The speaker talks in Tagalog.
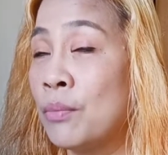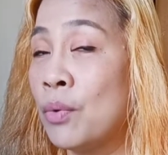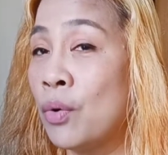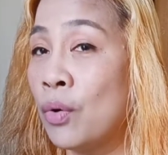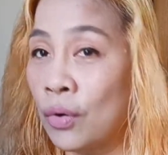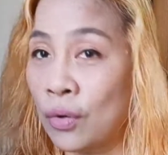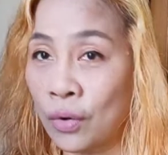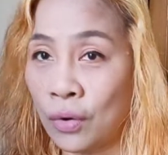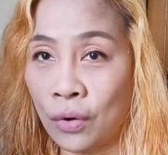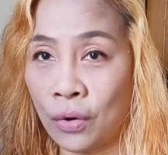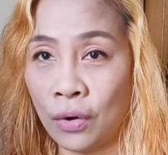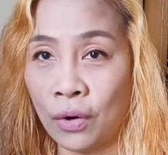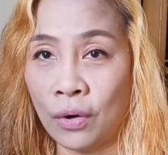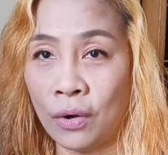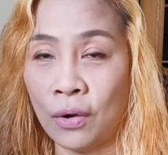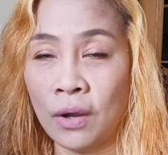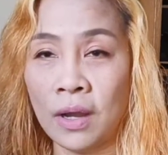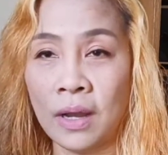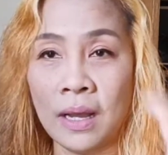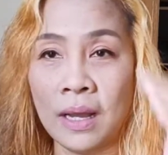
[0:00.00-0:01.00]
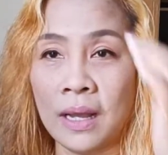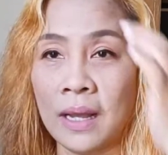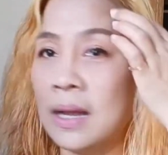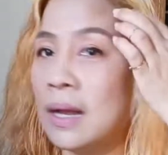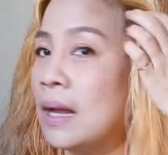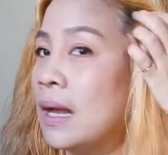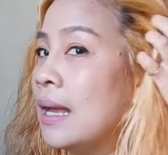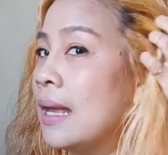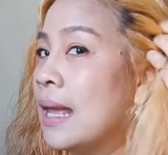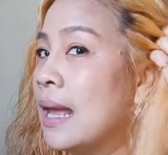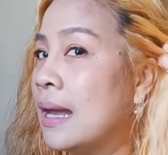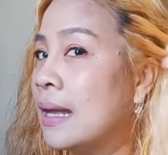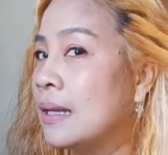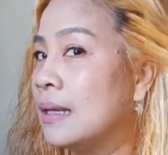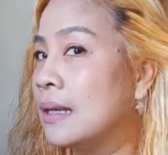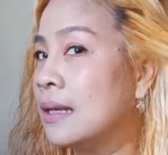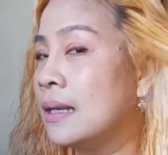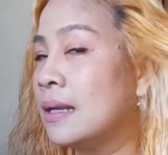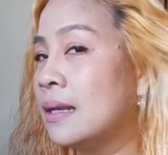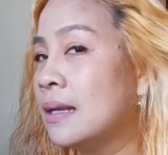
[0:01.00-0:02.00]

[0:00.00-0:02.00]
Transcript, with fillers: buhok ko. Ayan.